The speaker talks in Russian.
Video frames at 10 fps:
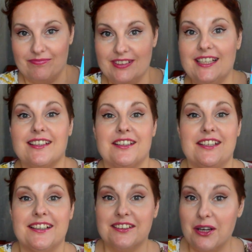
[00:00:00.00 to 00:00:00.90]
Это не
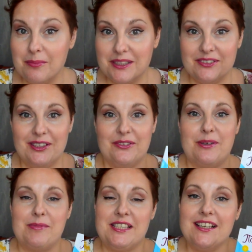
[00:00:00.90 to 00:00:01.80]
реклама, говорю
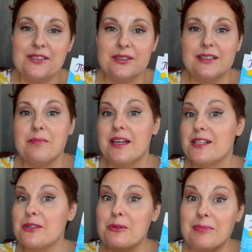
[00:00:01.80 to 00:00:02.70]
вам сразу, это
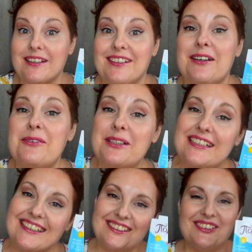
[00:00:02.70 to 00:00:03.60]
моя супер
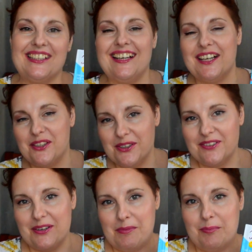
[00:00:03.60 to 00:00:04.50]
находка, которую я хочу
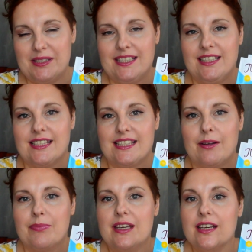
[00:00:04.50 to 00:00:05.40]
с вами поделиться.